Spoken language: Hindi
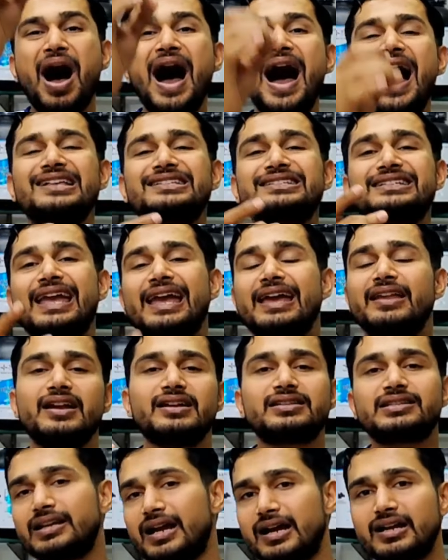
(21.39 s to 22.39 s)
मास
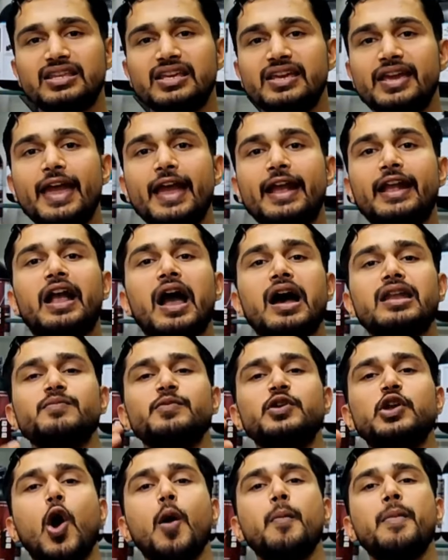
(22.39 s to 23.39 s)
गेनर्स रख दिए
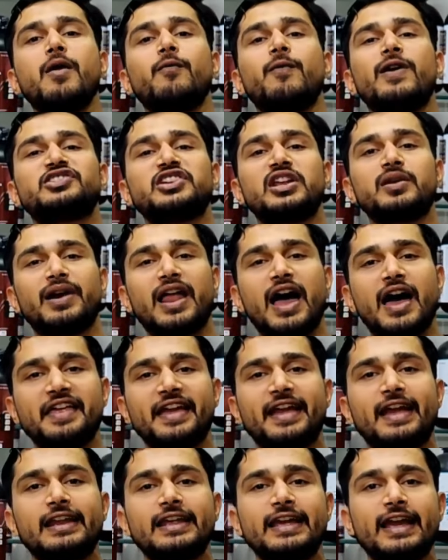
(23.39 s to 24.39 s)
गर्मियों में वजन
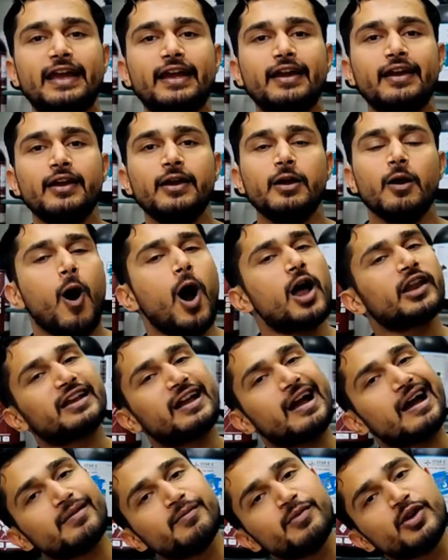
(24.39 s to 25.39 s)
बढ़ाने के लिए और
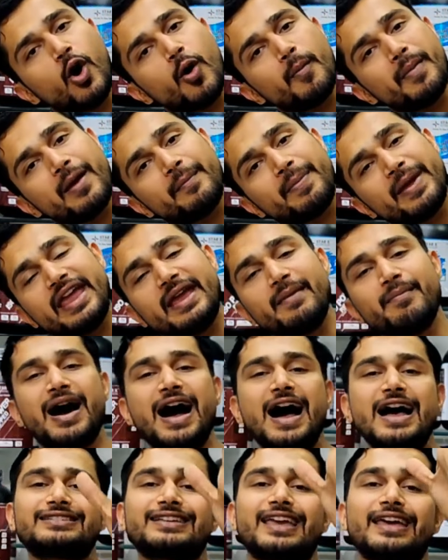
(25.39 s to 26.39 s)
गर्मियों में भी
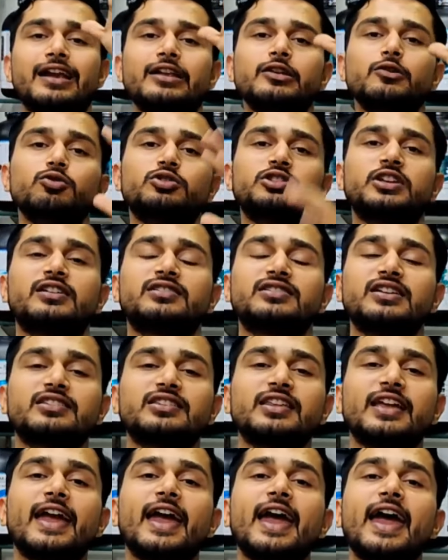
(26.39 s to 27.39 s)
मास गेनर यूज कर
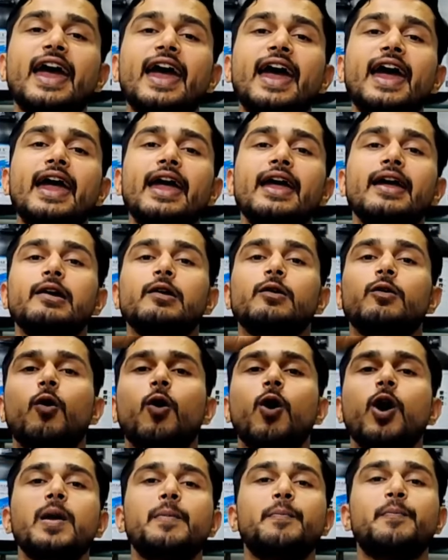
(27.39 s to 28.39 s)
सकते हैं
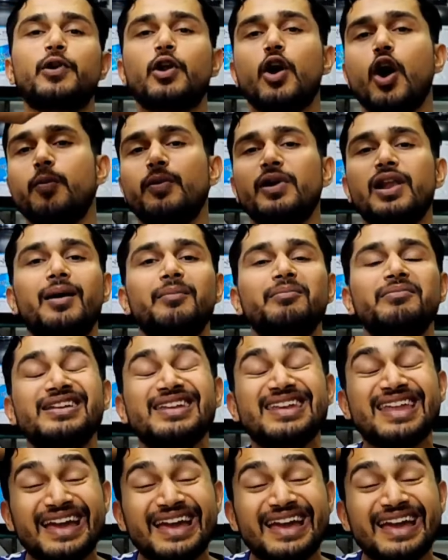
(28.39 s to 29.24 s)
कोई प्रॉब्लम